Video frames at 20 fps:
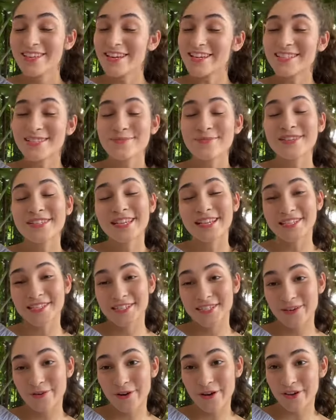essa é a mensagem
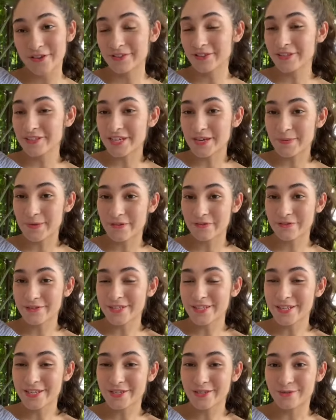que eu quero deixar para
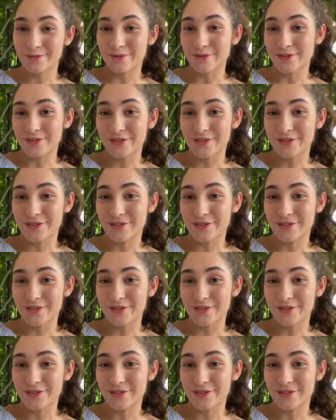vocês hoje,